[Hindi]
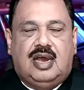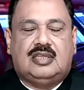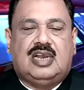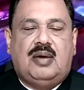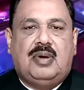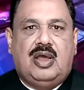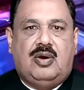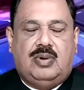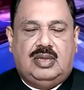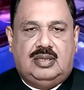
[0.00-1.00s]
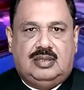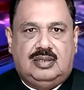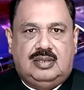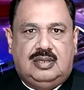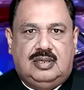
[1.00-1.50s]
ख़तरा बना हुआ
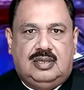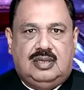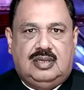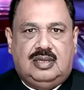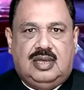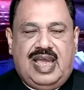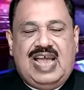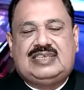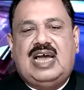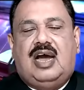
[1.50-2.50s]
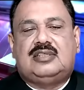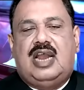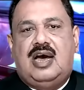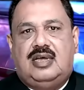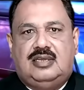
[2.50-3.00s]
है ऐसा ख़तरा